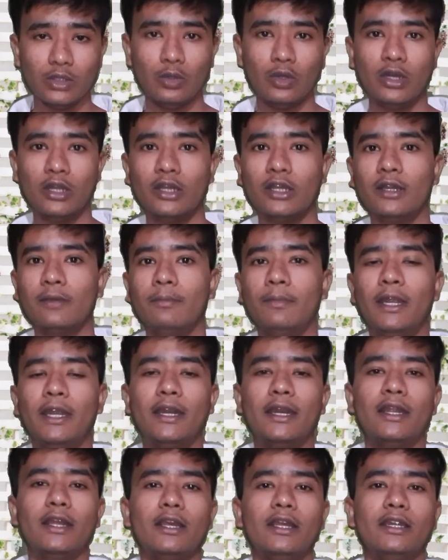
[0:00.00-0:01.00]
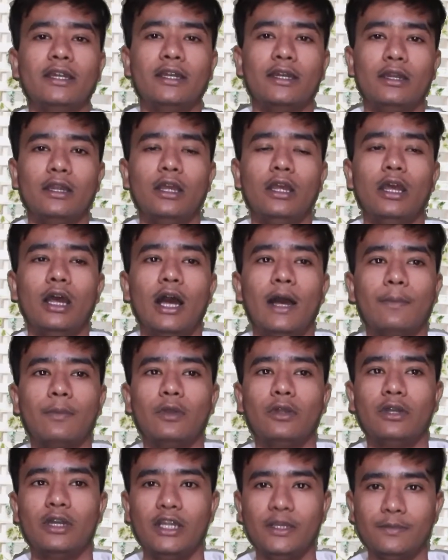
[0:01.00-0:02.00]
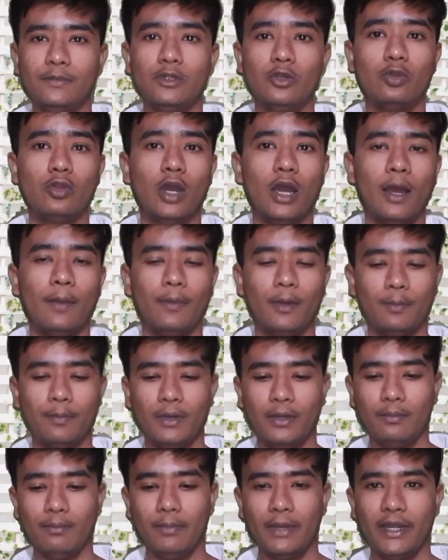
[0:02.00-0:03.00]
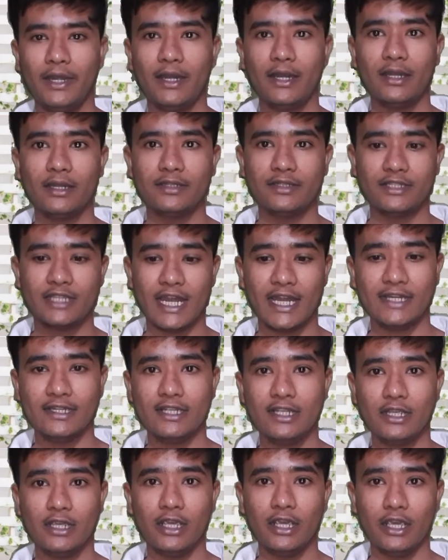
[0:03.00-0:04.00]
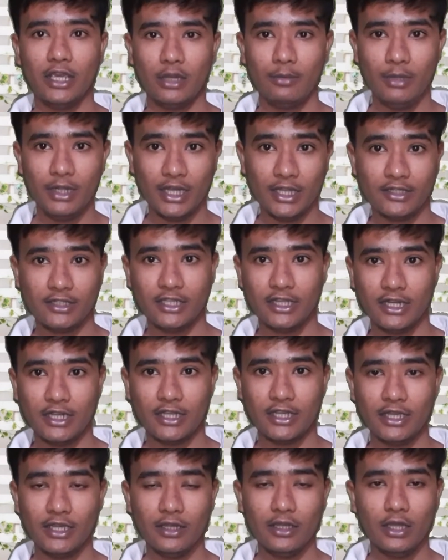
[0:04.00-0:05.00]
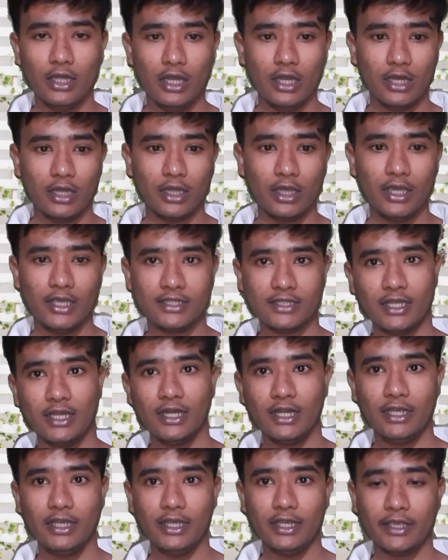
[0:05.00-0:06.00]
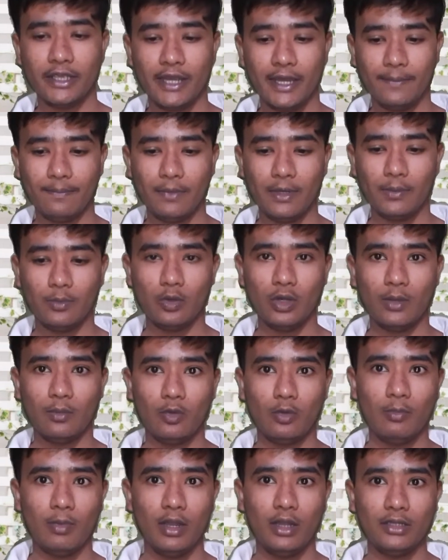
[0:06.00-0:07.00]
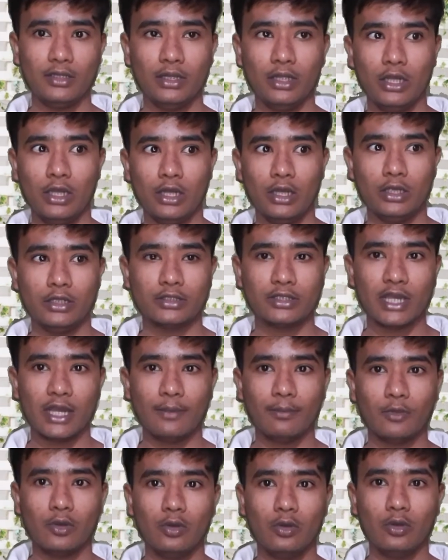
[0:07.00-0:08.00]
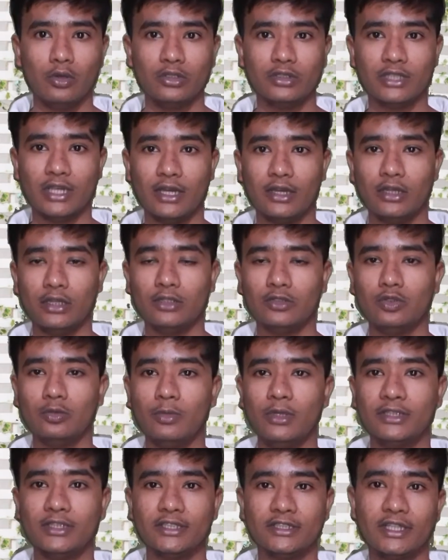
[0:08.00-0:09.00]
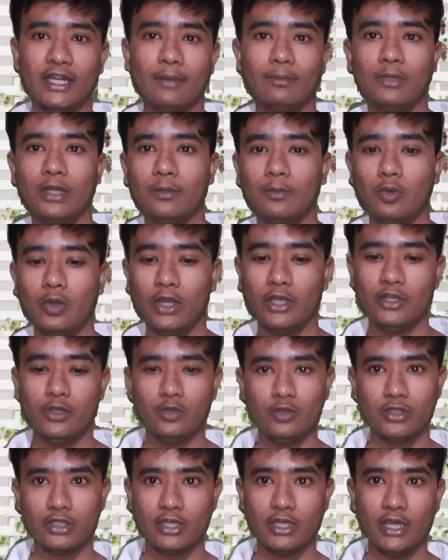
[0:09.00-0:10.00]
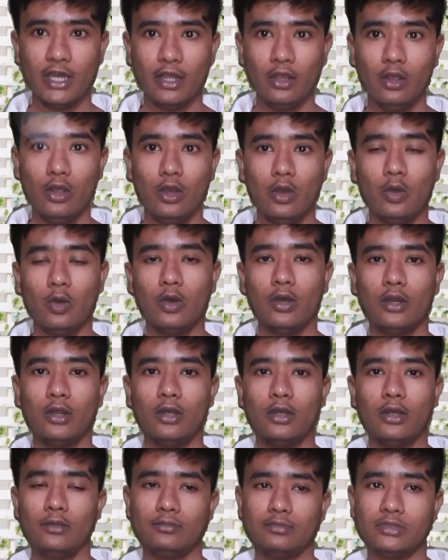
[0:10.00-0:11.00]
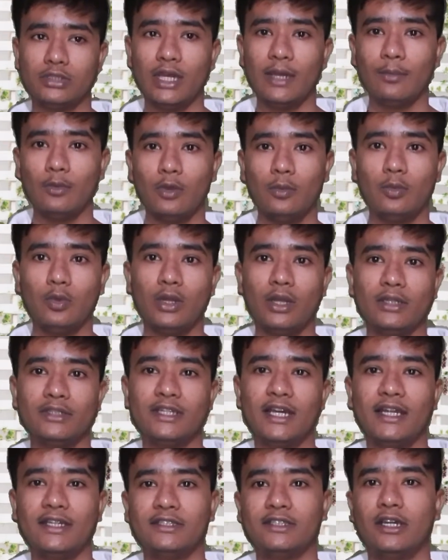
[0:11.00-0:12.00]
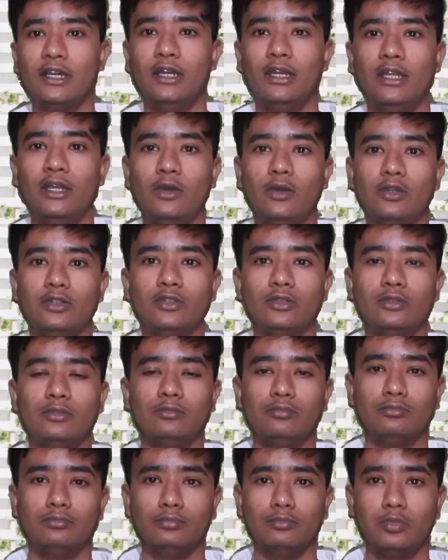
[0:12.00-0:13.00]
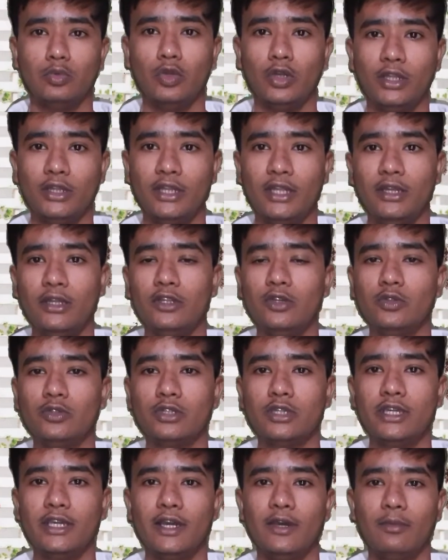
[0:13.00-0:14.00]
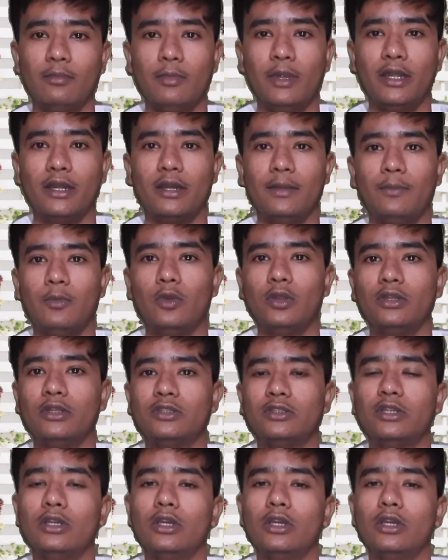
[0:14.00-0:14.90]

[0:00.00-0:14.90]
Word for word: और अगर बैटरी के आपको टिप दूँ तो आप अपनी बैटरी चार्जिंग की हैबिट अच्छी रखिए है ऐसा नहीं है कि आपने पूरा मोबाइल शाम को सुबह से शाम तक पूरा यूज़ किया और शाम को पूरा चार्ज कर लिया और पूरा दिन यूज़ किया और बैटरी पूरा